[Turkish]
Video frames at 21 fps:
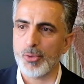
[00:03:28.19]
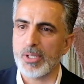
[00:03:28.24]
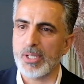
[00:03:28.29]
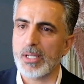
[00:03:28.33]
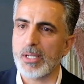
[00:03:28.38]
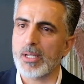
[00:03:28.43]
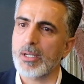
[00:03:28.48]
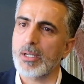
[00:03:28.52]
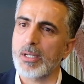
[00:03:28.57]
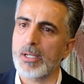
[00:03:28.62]

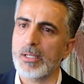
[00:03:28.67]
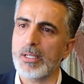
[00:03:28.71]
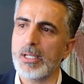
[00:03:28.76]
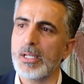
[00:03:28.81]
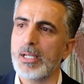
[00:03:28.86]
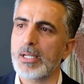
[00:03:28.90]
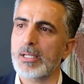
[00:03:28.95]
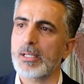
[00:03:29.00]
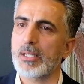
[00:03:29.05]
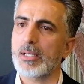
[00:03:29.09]
Geri kalan
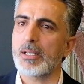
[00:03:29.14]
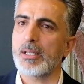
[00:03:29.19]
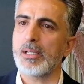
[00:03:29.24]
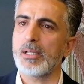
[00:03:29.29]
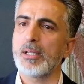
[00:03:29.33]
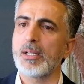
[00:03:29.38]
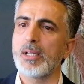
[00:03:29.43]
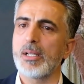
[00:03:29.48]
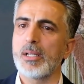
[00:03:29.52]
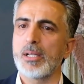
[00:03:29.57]
illerde de
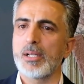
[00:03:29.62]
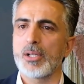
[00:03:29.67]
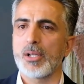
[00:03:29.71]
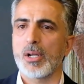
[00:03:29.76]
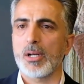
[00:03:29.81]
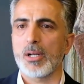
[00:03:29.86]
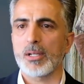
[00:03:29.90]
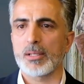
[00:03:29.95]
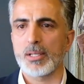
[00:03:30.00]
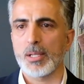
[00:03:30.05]

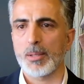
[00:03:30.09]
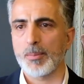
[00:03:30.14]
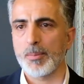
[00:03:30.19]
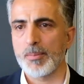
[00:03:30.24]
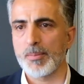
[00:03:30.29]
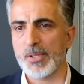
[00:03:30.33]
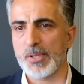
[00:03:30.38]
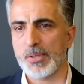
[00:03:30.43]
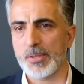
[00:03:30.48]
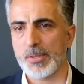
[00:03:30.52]

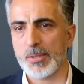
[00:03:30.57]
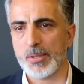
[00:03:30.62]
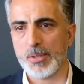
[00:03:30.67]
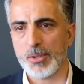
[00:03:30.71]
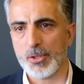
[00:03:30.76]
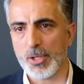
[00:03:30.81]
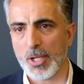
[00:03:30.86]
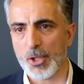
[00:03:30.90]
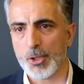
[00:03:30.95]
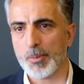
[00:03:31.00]
altyapımız,
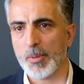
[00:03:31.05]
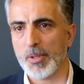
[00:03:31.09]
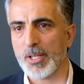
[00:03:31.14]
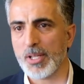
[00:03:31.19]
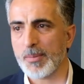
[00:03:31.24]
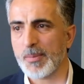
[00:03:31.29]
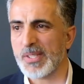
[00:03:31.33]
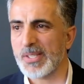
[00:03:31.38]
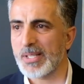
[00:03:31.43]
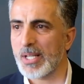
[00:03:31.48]

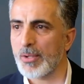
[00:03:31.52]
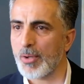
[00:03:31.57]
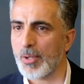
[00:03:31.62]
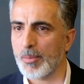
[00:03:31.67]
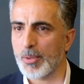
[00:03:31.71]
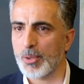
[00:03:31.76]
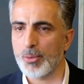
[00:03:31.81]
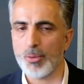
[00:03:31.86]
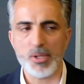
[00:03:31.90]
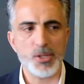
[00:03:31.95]
çalışmalarımız
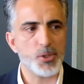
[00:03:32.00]
devam ediyor.